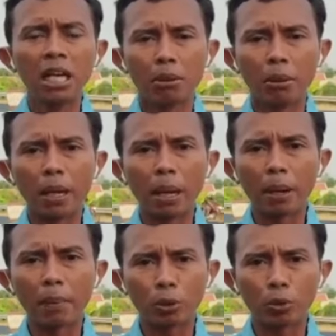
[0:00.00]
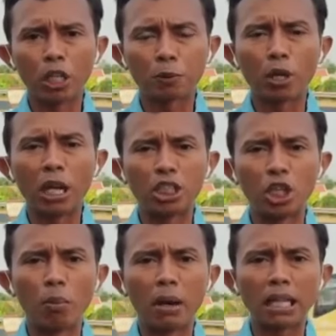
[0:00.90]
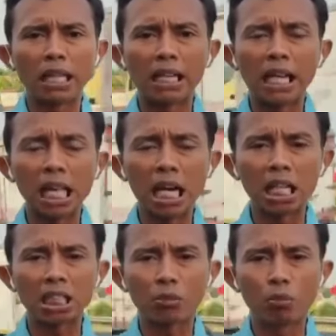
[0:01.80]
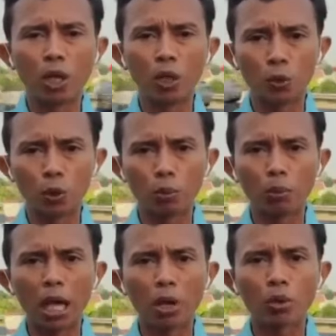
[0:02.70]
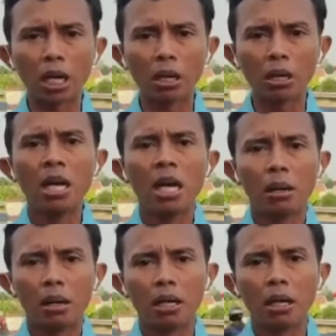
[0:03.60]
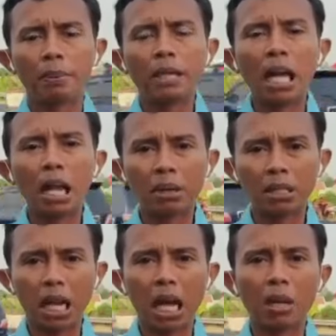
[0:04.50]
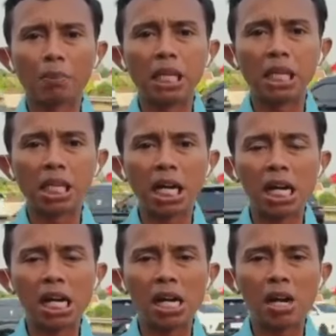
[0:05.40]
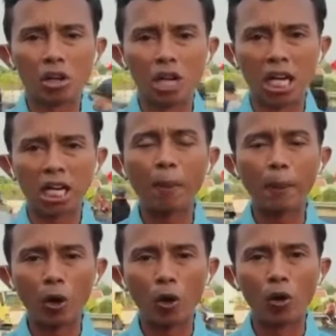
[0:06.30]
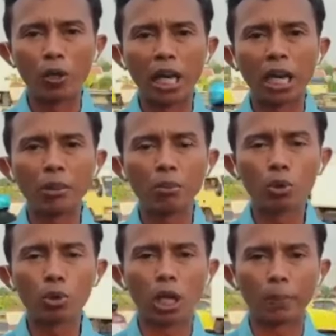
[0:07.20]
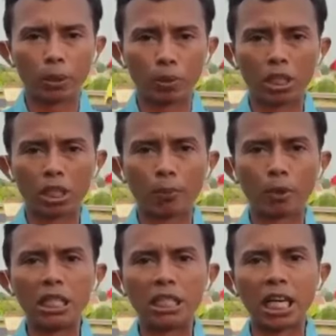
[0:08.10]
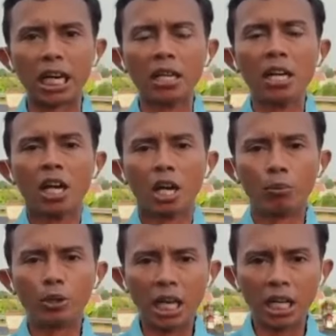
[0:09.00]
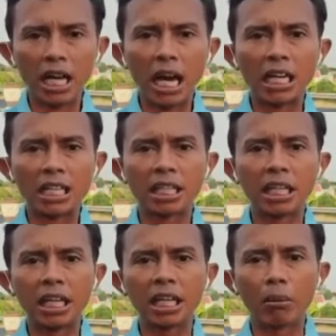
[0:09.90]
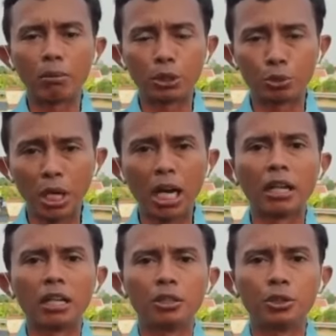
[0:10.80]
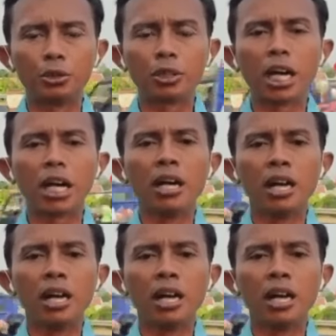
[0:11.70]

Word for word: beberapa Polda Jawa Barat datang ke Cirebon untuk melakukan uh, pendalaman terhadap tiga orang O yang diburu oleh petugas kepolisian. Kemudian di hari Kamis juga juga